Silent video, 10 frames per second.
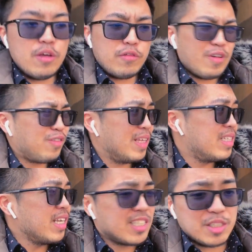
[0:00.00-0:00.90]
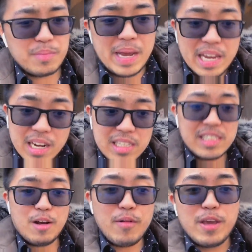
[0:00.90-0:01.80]
56 miles
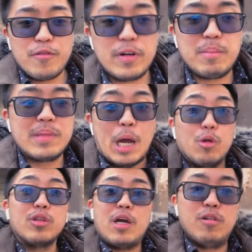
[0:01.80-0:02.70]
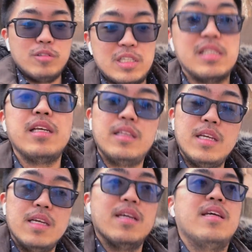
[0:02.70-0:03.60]
away from downtown sa
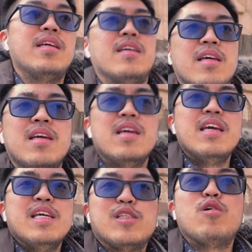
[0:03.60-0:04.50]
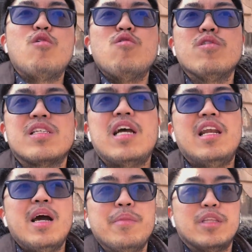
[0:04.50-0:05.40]
city. So kung sa
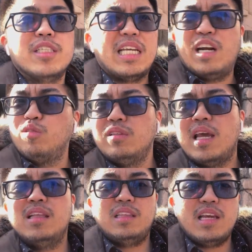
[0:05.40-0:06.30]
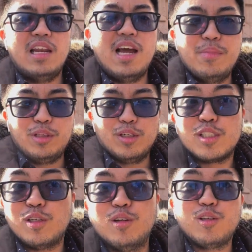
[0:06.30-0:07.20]
kilometers, around 90 kilometers
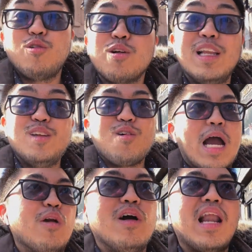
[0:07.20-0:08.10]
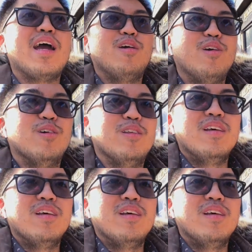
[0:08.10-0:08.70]
yun. Google nyo gaano kalayo yun.